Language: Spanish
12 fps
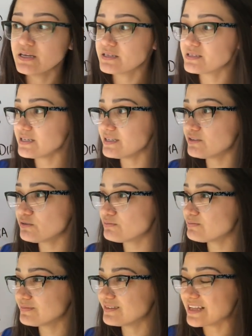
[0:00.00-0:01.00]
Si
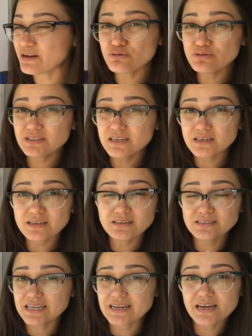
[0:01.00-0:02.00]
¿Te gusta
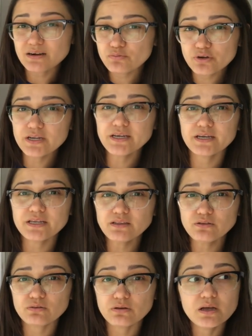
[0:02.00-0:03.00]
cenar muy
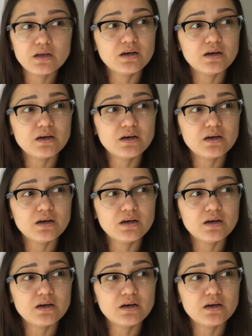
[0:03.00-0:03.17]
ligerito?